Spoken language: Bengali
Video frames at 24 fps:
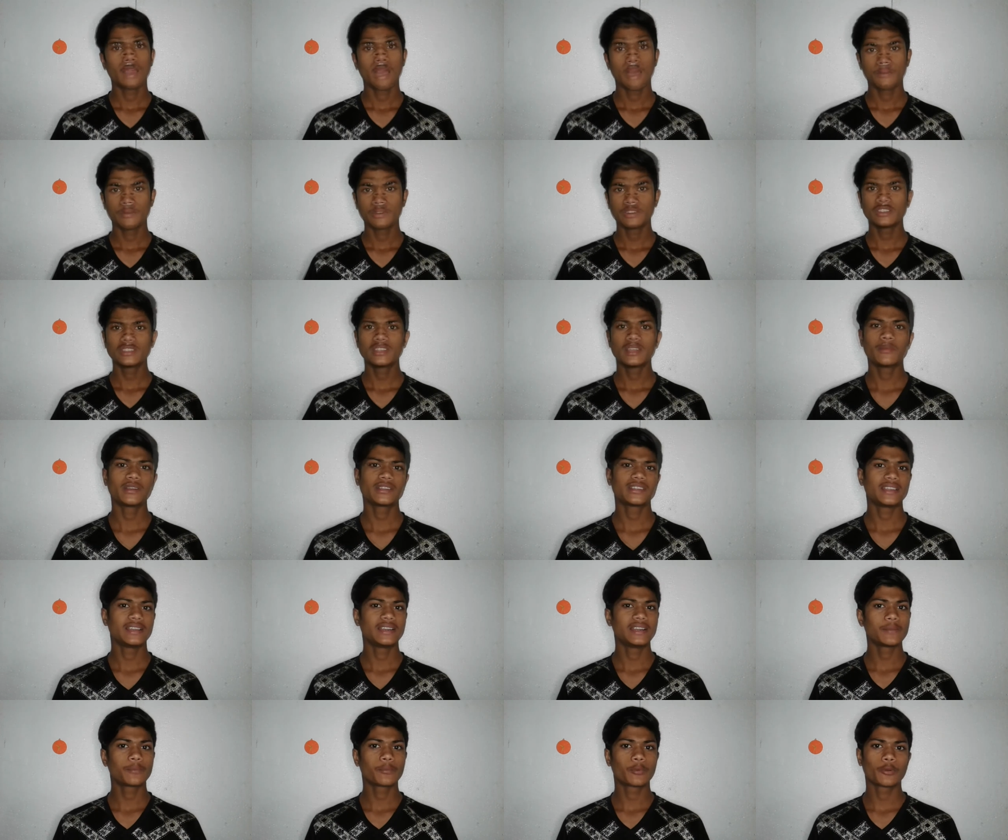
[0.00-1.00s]
আপনি যদি আমার
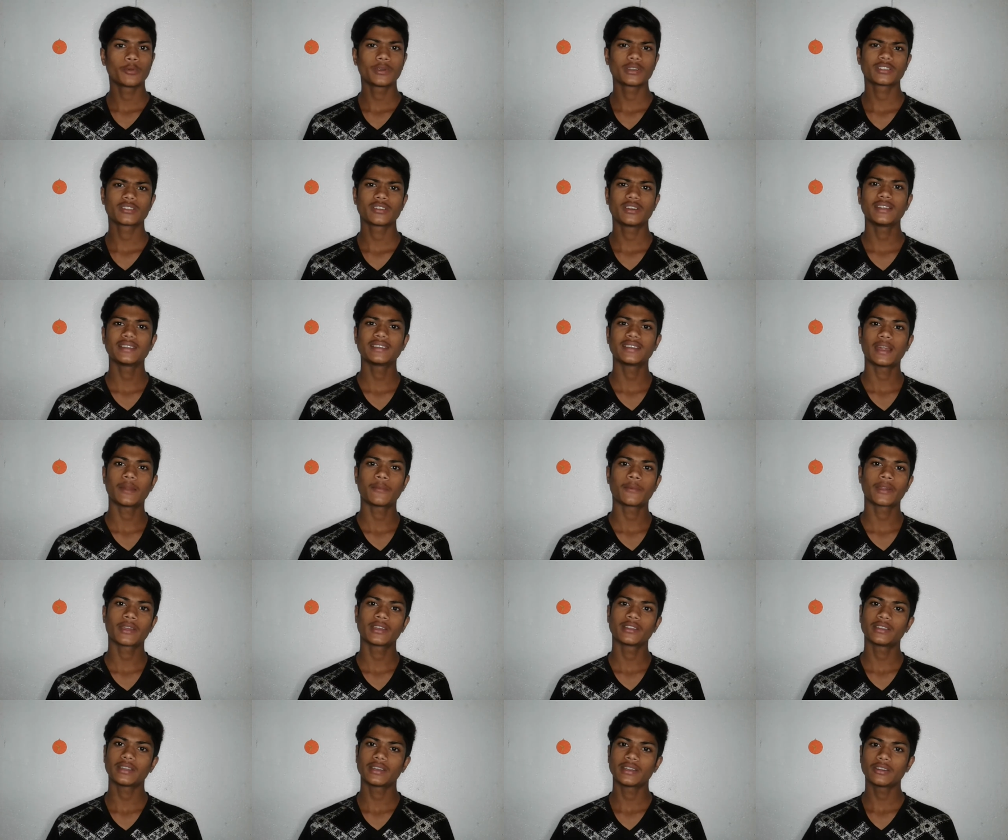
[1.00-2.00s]
চ্যানেলে প্রবেশ করেন তারপর
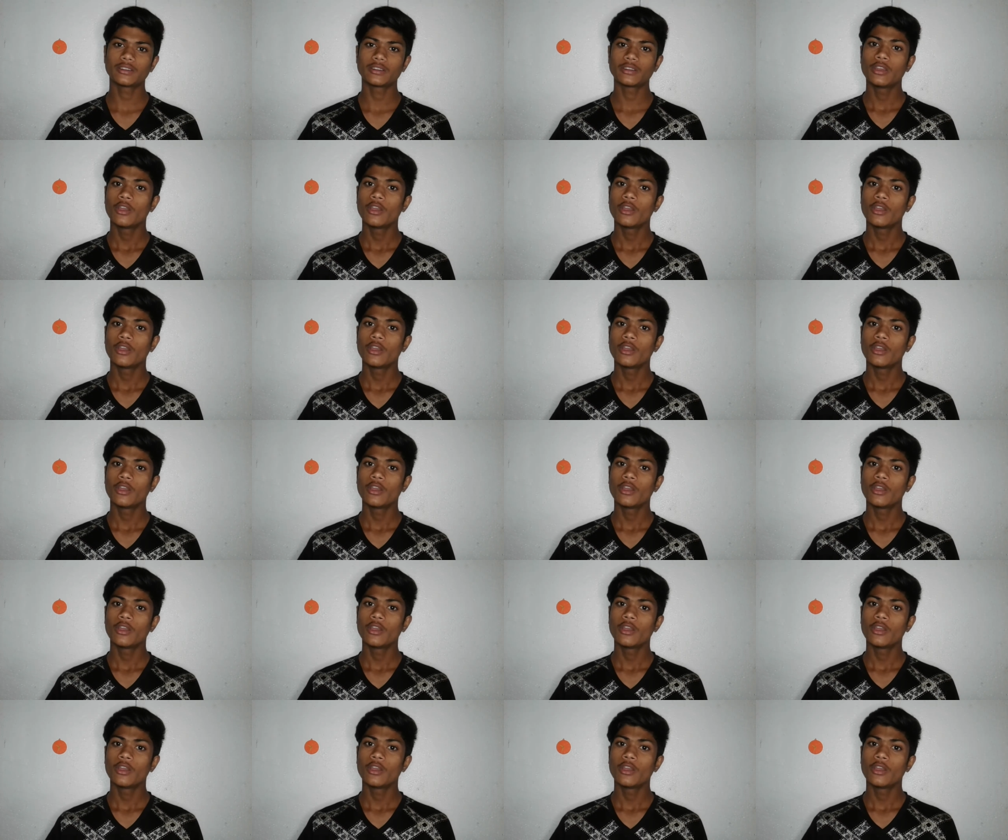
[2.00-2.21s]
কিন্তু